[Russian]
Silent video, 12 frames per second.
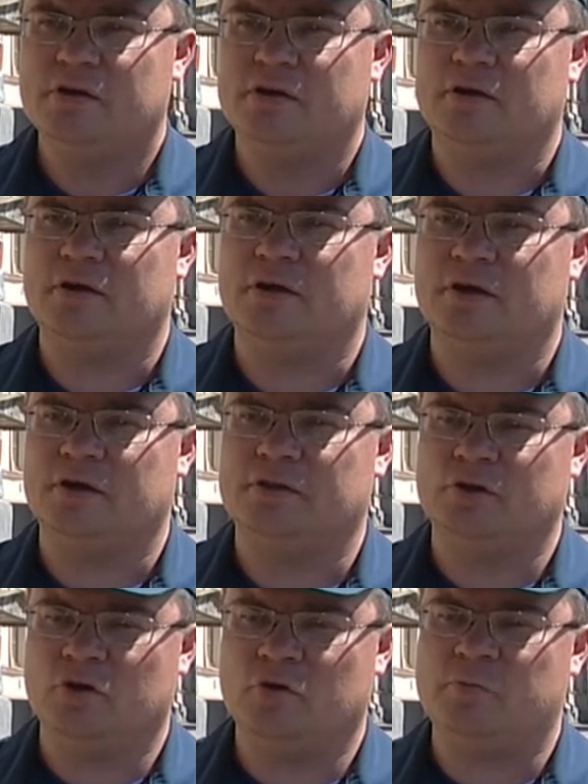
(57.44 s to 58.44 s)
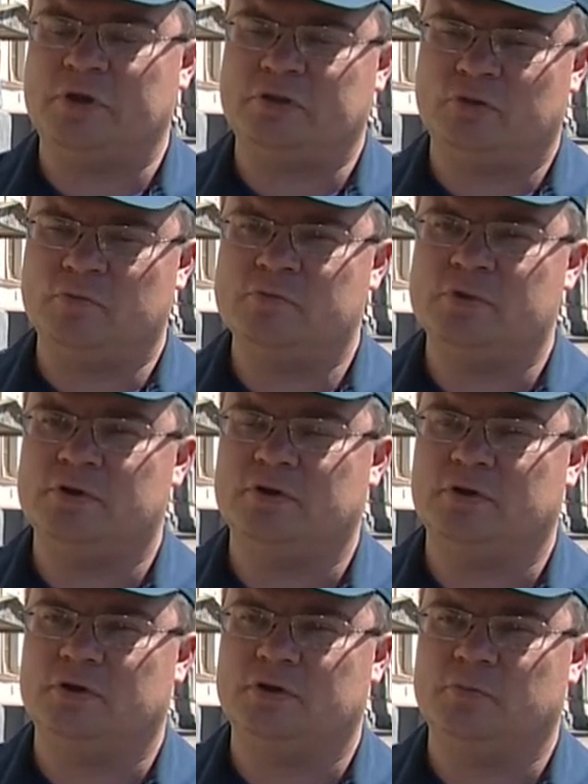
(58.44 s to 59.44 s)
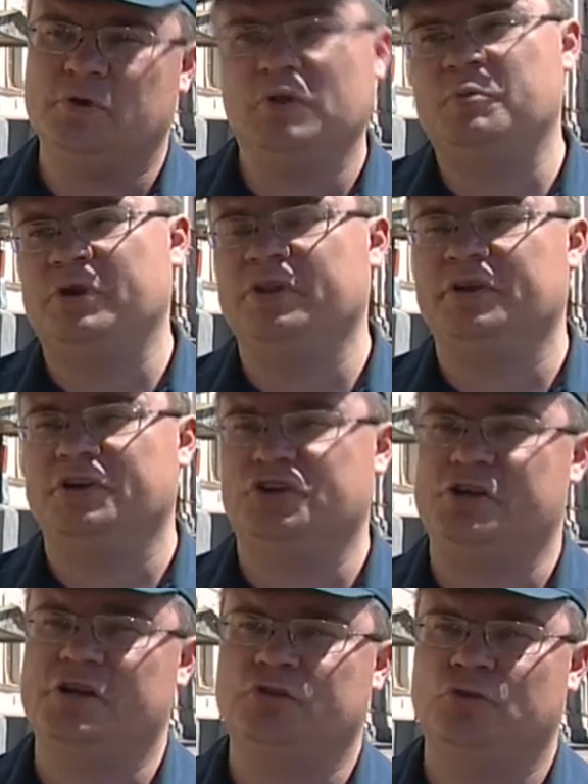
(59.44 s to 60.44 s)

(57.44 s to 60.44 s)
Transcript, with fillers: Э, но потом э, было принято решение о